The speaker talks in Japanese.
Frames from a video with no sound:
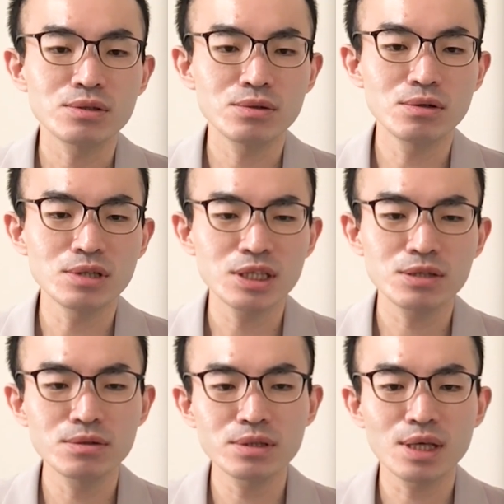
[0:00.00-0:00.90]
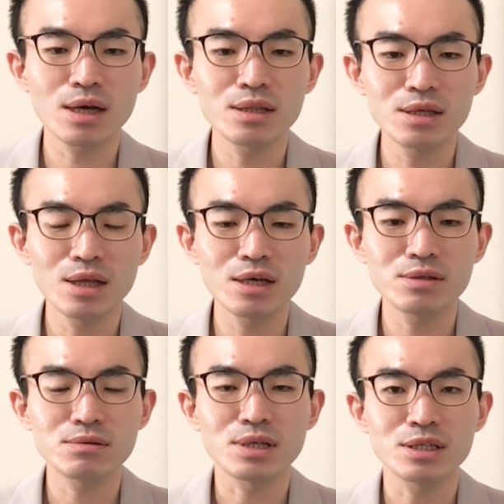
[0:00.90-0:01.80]
その質の差が出ない
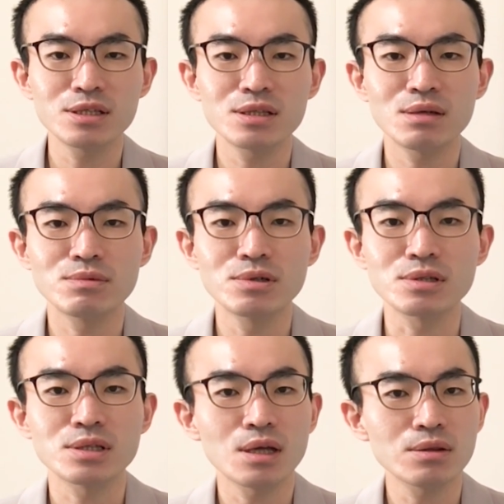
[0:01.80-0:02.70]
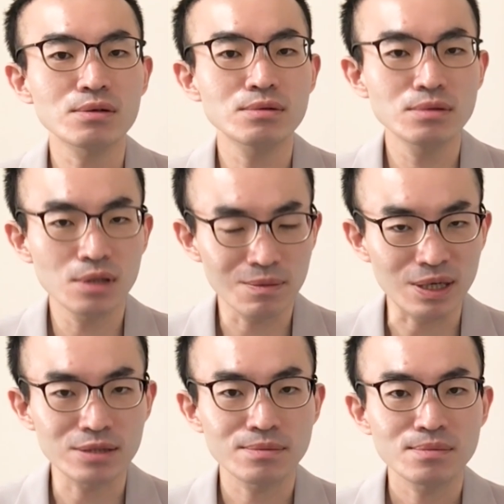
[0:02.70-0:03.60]
ようなシステムをちゃんと組んでい
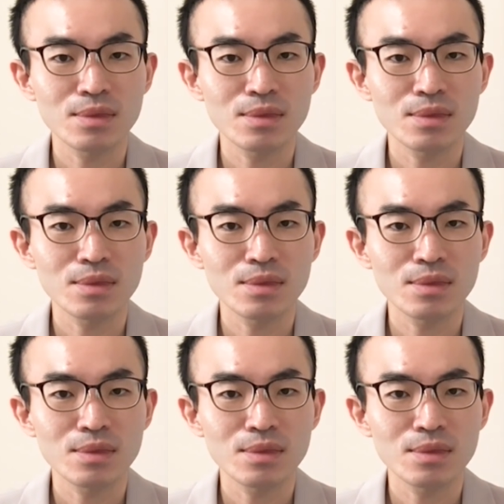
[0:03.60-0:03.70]
ます。